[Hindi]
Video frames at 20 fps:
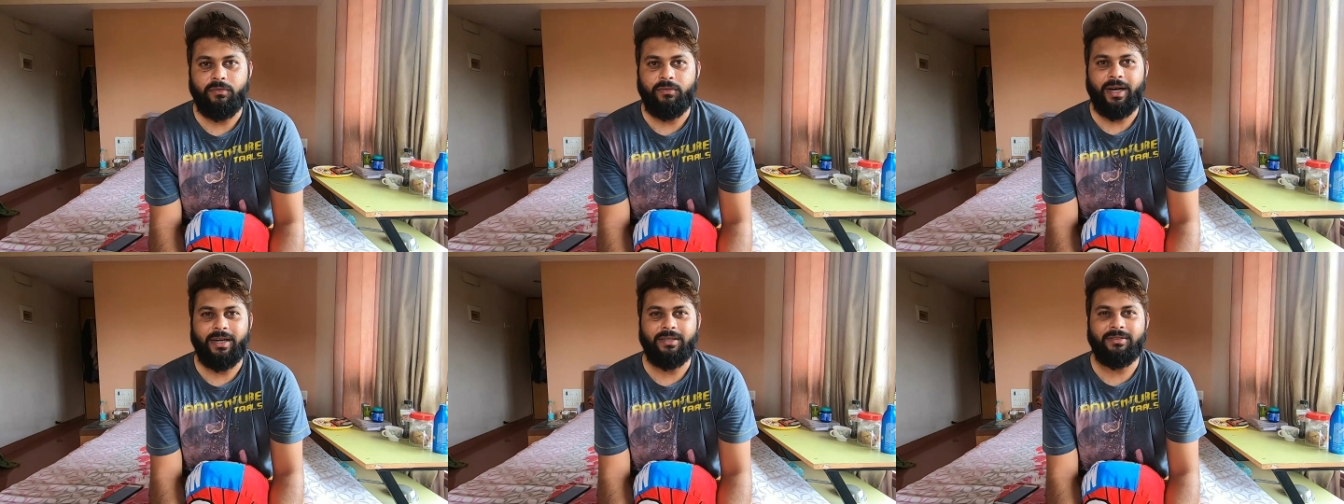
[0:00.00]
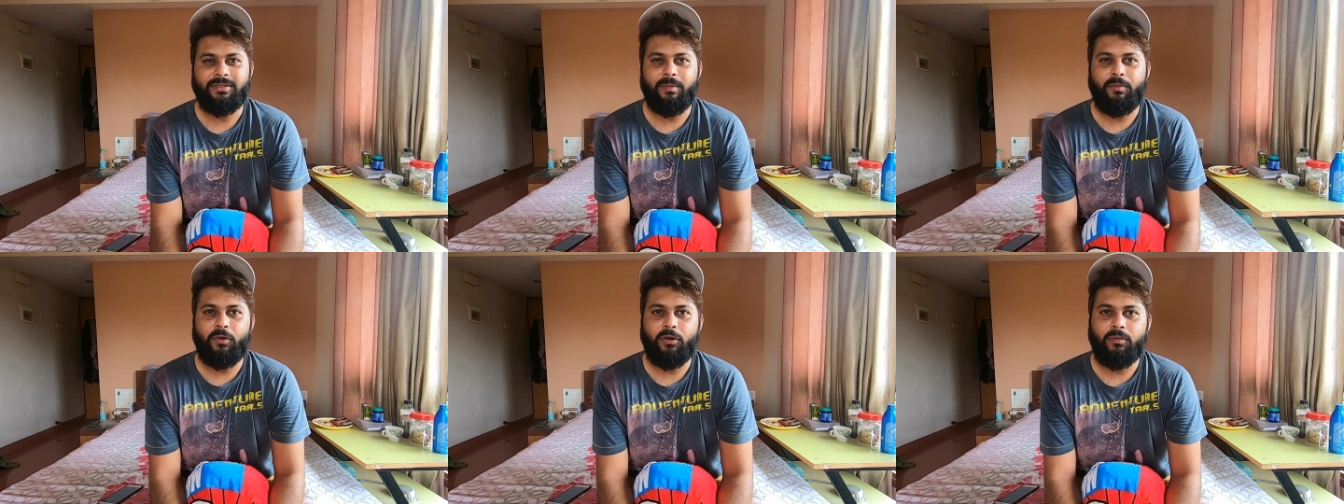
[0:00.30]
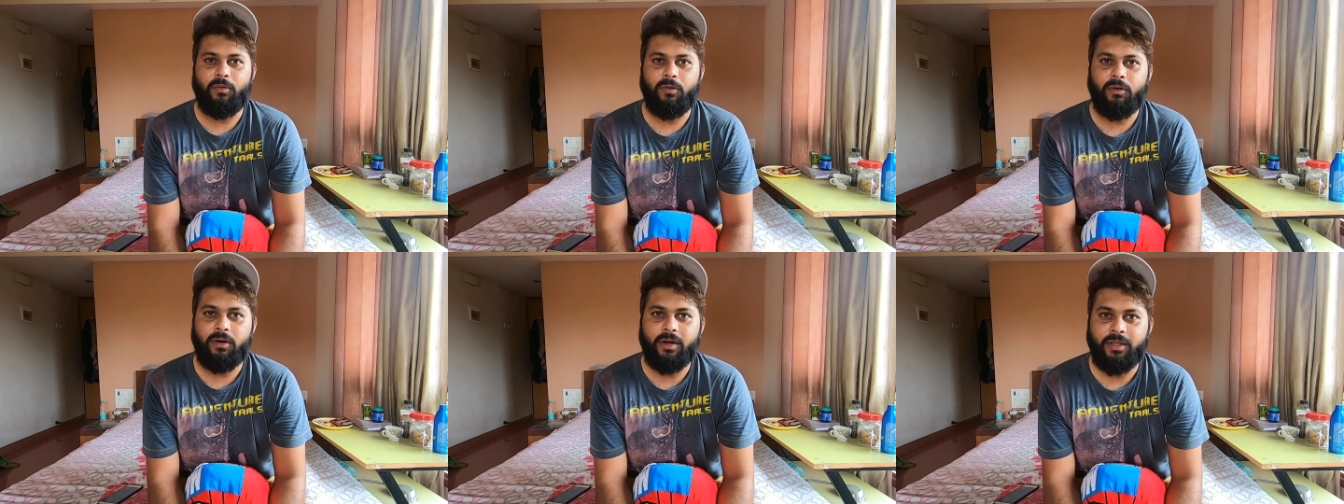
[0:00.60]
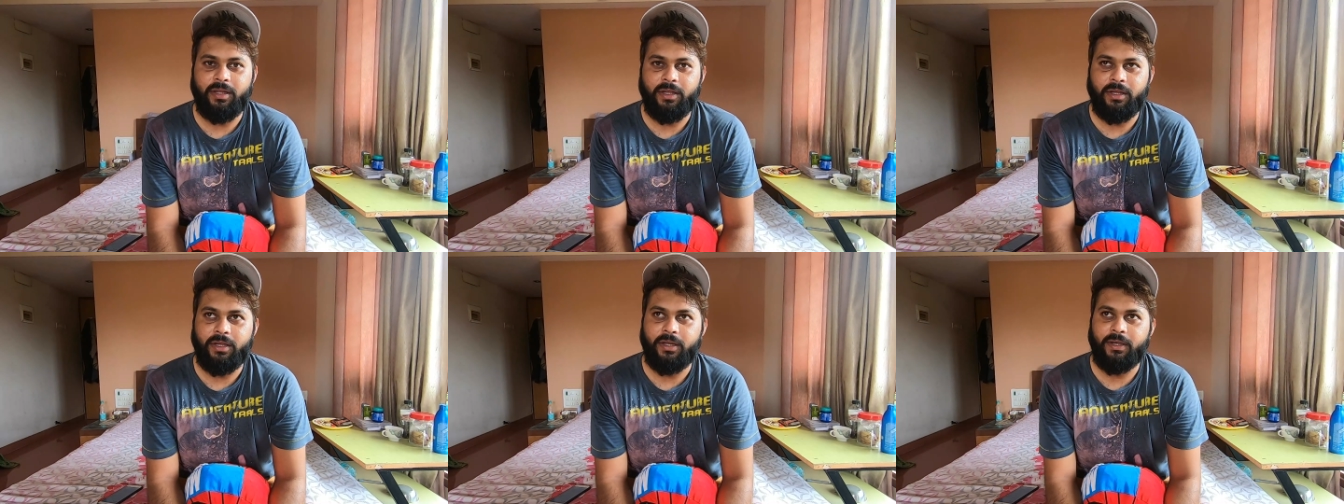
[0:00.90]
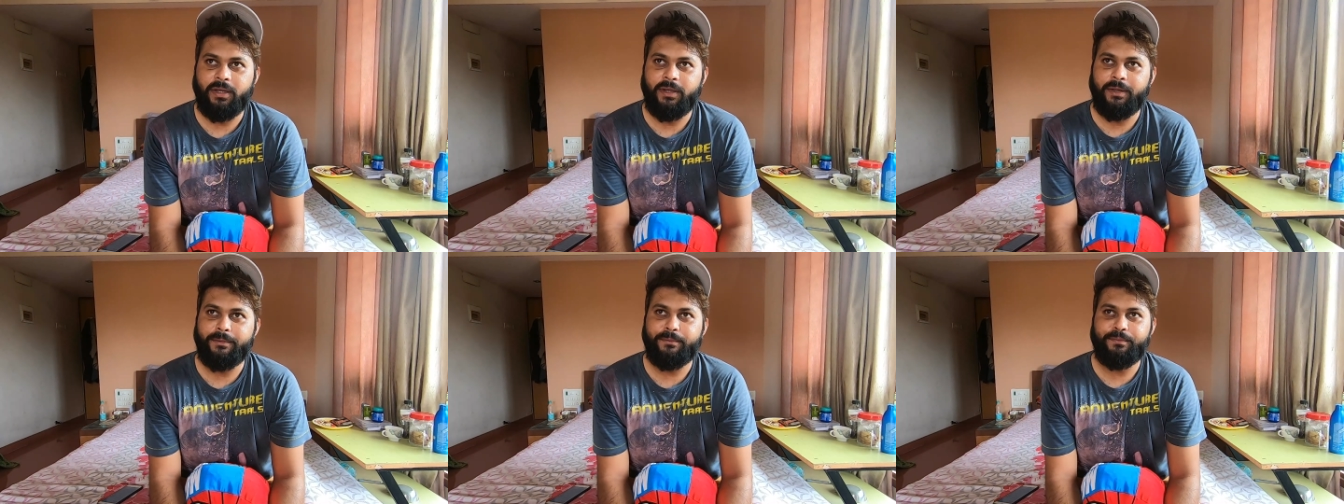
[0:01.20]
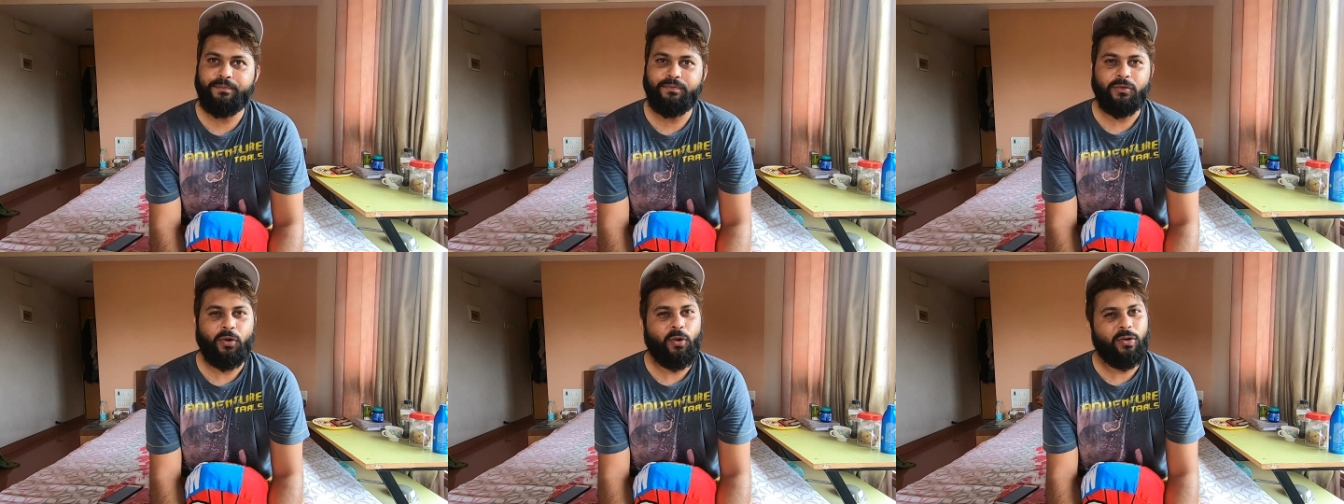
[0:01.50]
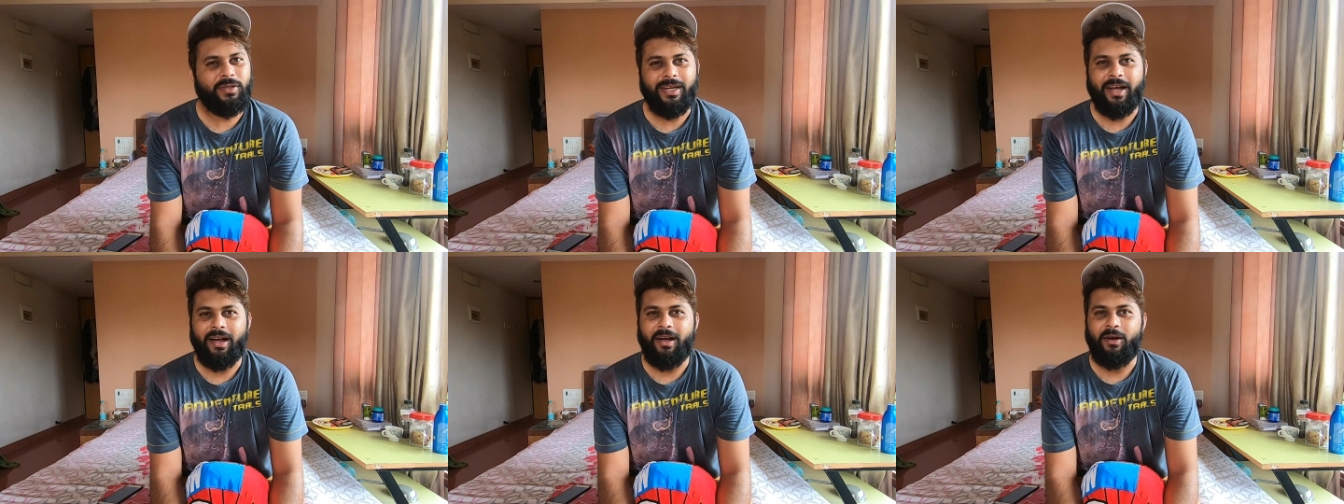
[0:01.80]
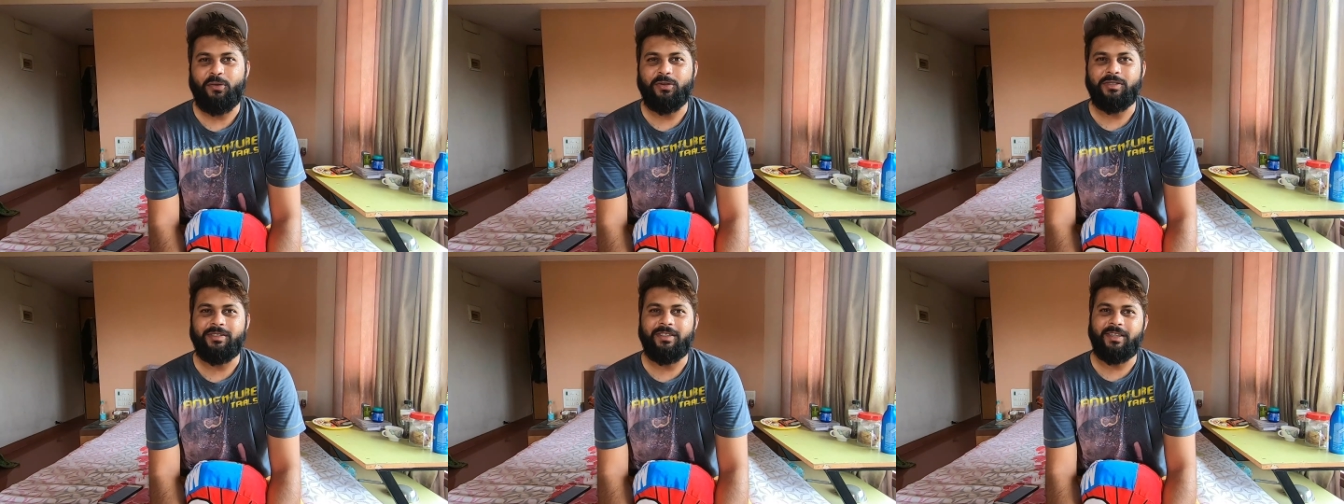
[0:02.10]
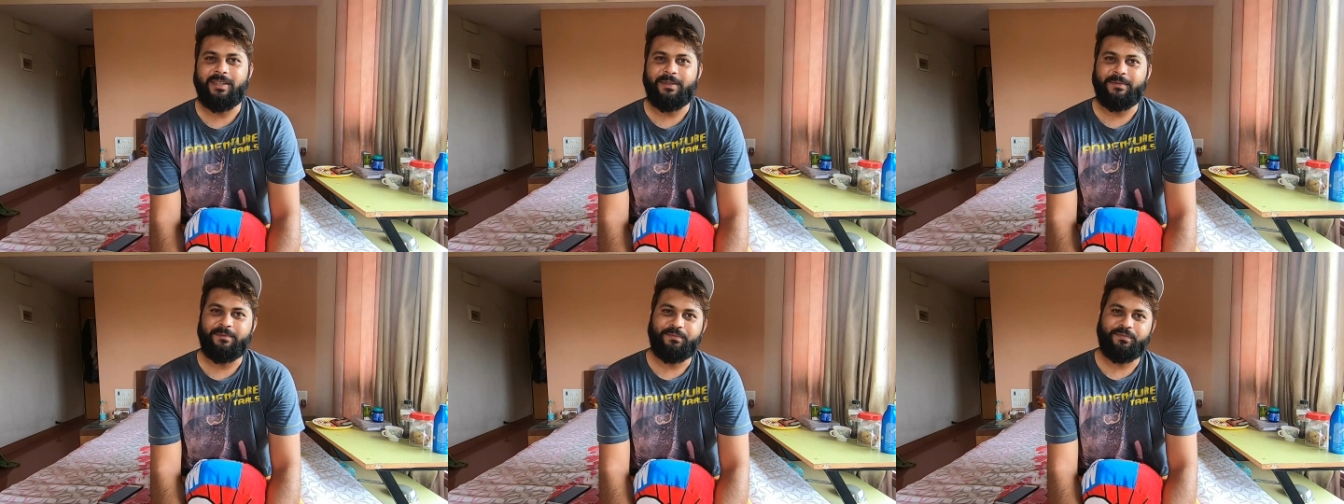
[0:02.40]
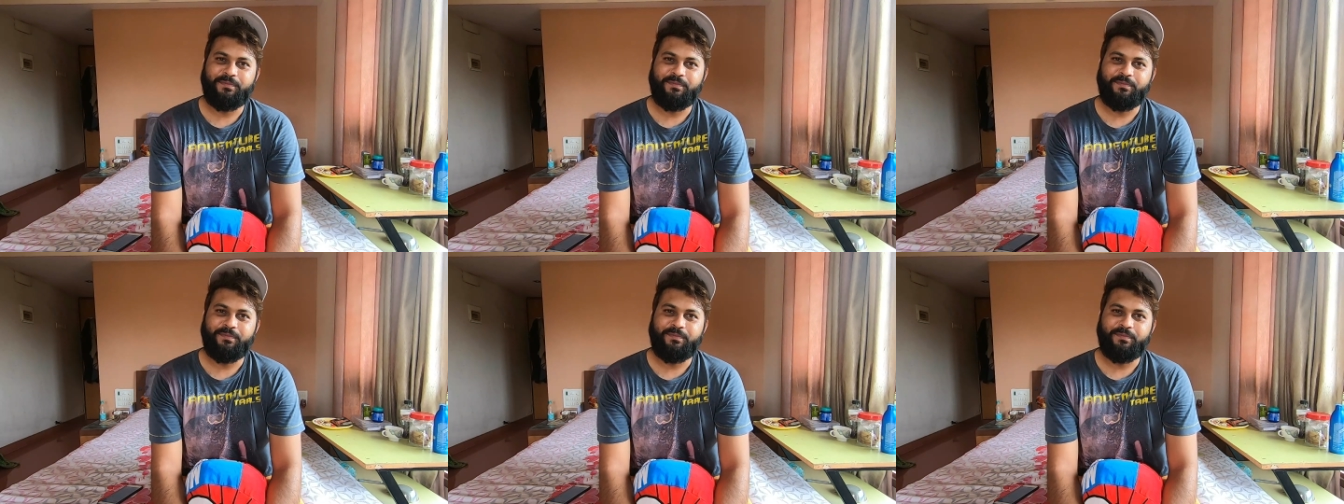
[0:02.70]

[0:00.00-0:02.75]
फ्रेंड सब लोग बोल रहे थे कि हो जाएगा कुछ नहीं